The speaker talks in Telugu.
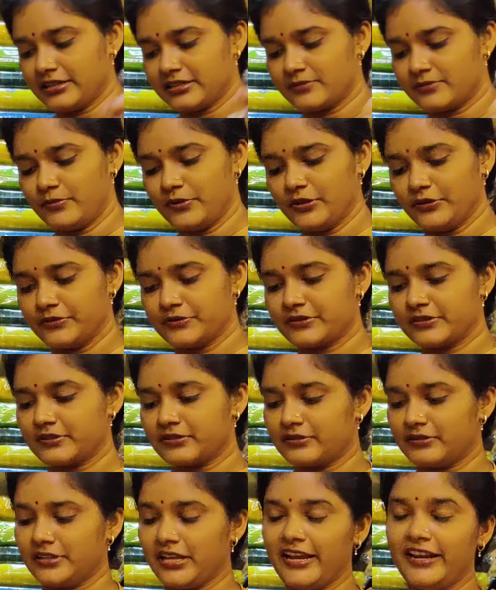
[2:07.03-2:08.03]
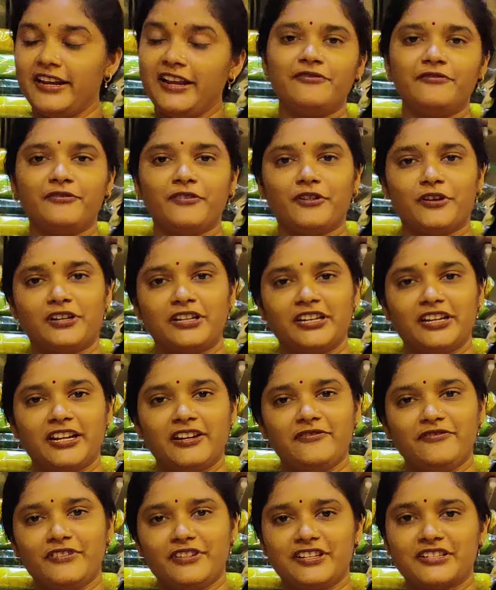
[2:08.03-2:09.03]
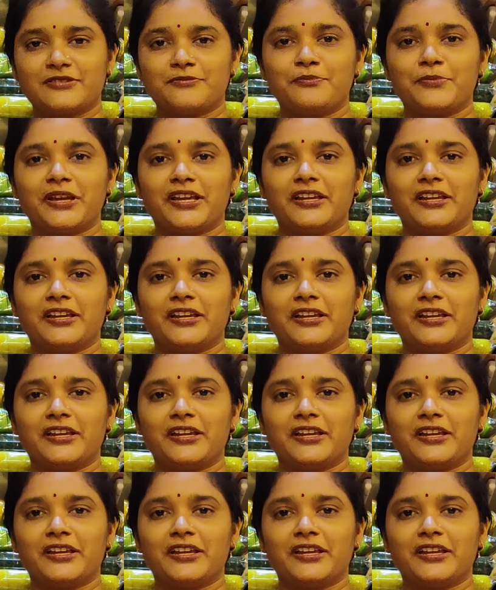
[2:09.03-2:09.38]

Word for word: బ్లౌజ్ నైన్ ఫార్టీ నైన్ ఫ్రిష్ షిప్పింగ్